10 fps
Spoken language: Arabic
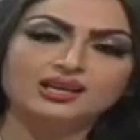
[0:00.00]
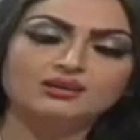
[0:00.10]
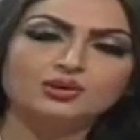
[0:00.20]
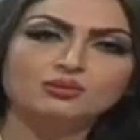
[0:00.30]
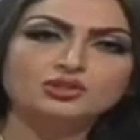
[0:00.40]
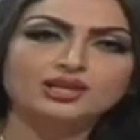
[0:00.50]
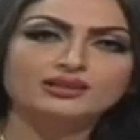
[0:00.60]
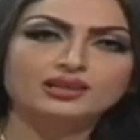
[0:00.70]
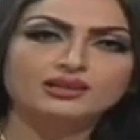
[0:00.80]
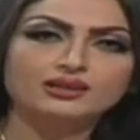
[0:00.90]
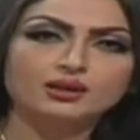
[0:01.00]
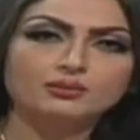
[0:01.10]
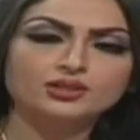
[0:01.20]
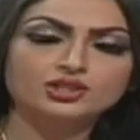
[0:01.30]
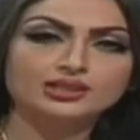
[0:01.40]
اهلا بكم مشاهدي
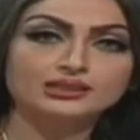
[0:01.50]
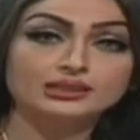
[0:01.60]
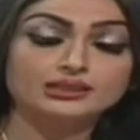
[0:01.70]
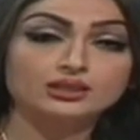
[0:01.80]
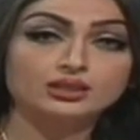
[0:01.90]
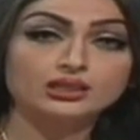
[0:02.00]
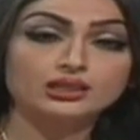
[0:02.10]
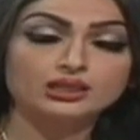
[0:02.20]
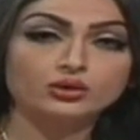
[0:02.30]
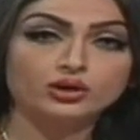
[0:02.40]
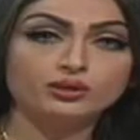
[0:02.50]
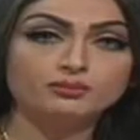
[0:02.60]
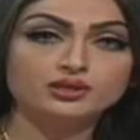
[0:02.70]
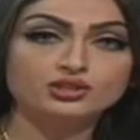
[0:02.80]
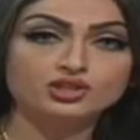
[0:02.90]
الكرام من جديد لاني
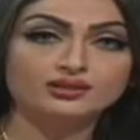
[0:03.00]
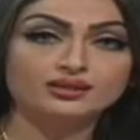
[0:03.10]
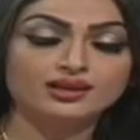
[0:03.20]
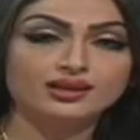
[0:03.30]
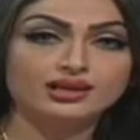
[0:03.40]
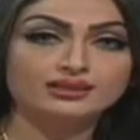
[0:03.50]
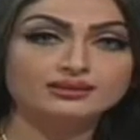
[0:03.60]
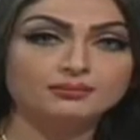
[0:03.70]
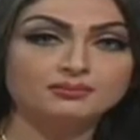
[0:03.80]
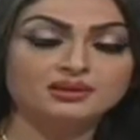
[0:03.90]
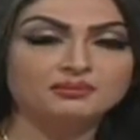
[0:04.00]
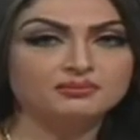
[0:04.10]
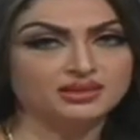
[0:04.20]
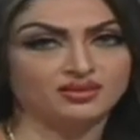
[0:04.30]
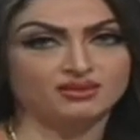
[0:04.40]
احب جده اهتم
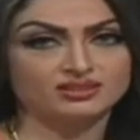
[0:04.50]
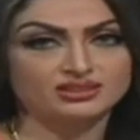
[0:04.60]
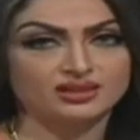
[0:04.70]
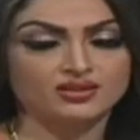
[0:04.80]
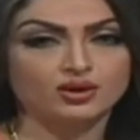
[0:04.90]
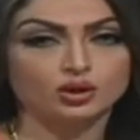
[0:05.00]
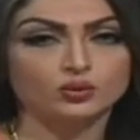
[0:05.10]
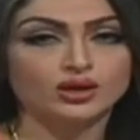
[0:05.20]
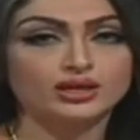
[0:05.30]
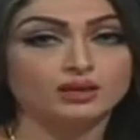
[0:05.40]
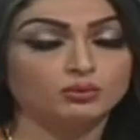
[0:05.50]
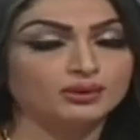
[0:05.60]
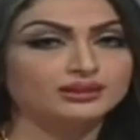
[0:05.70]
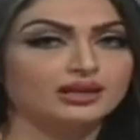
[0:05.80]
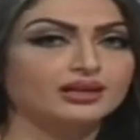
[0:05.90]
بنظافتها هذا عنوان
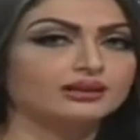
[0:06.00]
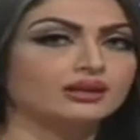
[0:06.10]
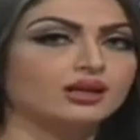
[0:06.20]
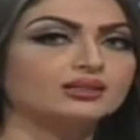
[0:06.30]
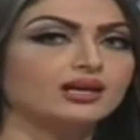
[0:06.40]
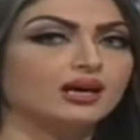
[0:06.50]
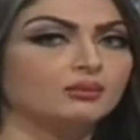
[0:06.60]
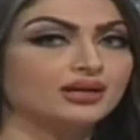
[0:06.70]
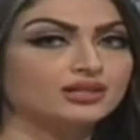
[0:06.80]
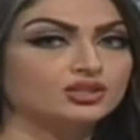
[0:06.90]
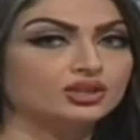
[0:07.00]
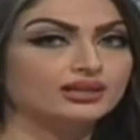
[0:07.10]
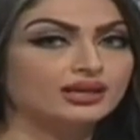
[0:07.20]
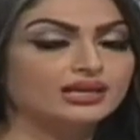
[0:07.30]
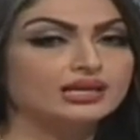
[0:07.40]
المبادره اللي اطلقتها امانه
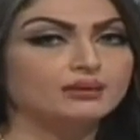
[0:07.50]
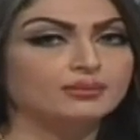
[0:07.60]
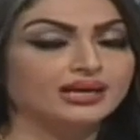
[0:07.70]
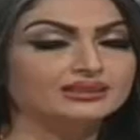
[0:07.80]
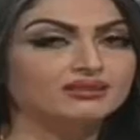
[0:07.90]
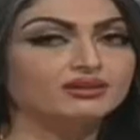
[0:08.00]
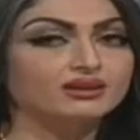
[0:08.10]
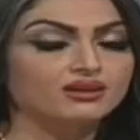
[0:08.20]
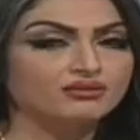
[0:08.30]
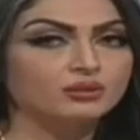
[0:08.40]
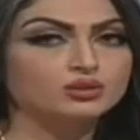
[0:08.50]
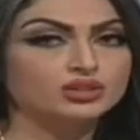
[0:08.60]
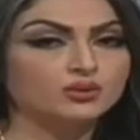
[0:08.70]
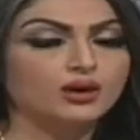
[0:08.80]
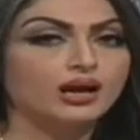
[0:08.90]
جده بهدف رفع
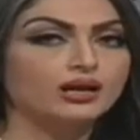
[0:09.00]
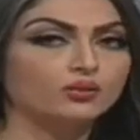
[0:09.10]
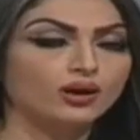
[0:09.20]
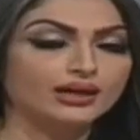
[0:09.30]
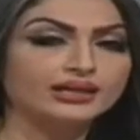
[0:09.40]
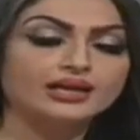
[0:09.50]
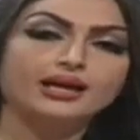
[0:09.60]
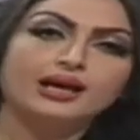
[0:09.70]
مستوى الوعي